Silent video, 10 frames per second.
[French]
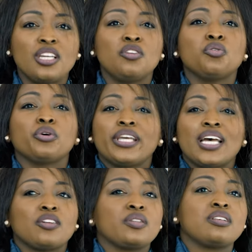ils nous
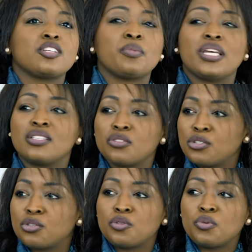regardent en disant, mais est-ce
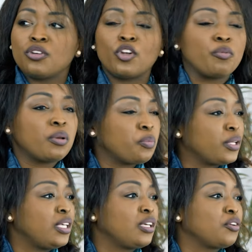que je suis dans le même
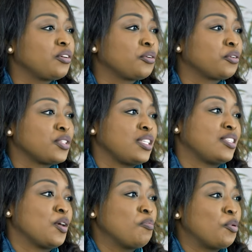pays que
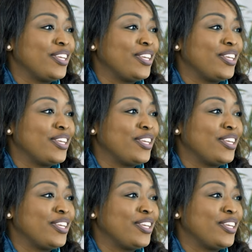ces hommes